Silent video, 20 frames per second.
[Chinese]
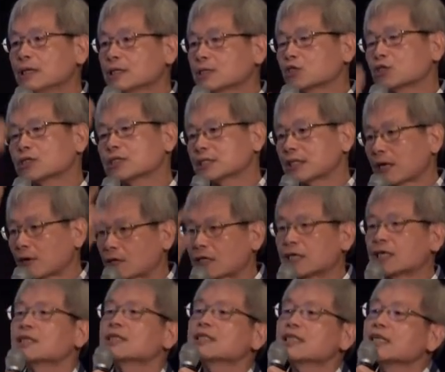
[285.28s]
那就知道
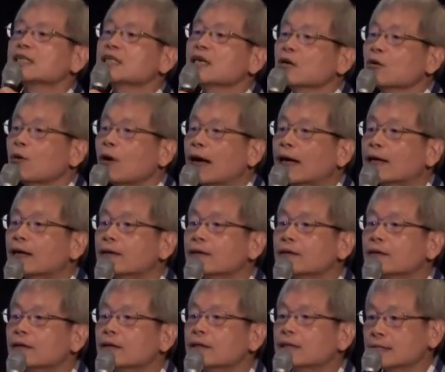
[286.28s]
可能电灯坏，
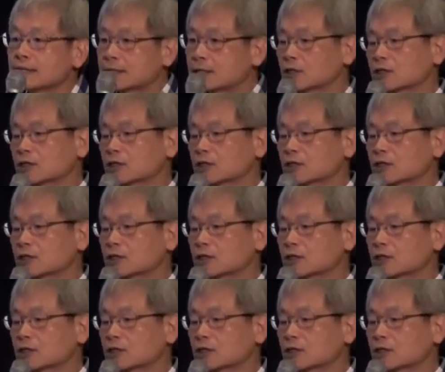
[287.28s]
那